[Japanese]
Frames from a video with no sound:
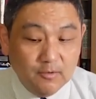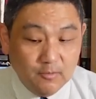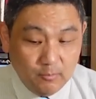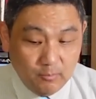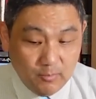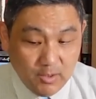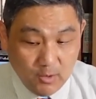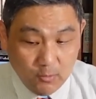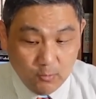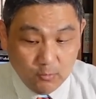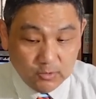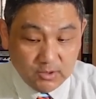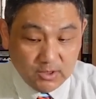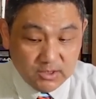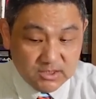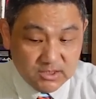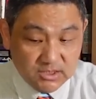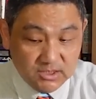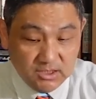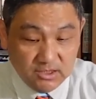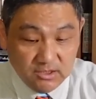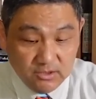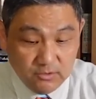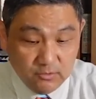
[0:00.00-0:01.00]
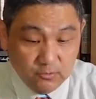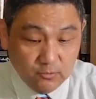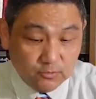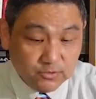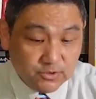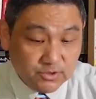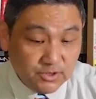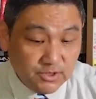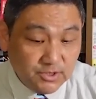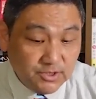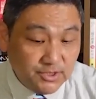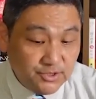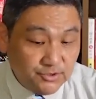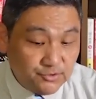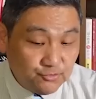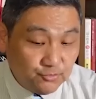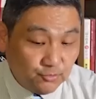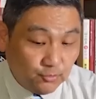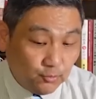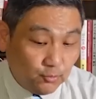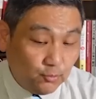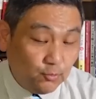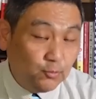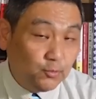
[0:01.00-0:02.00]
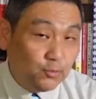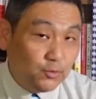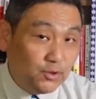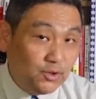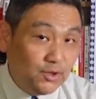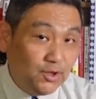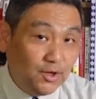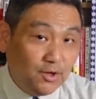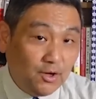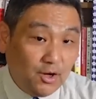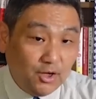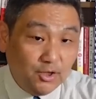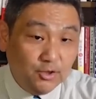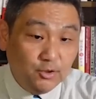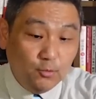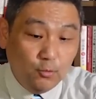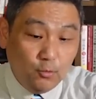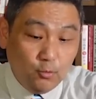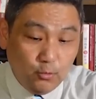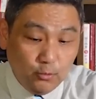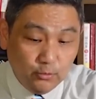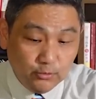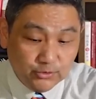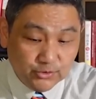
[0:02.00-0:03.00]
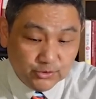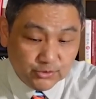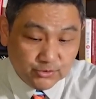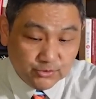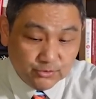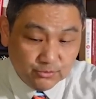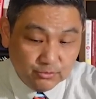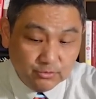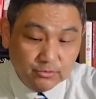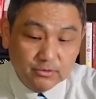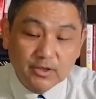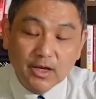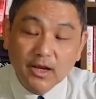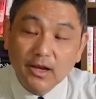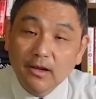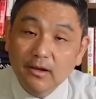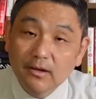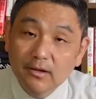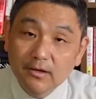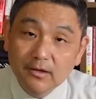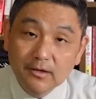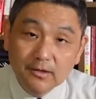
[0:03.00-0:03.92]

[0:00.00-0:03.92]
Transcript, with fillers: まあ同じ飲用水基準の濃度で海洋放出するって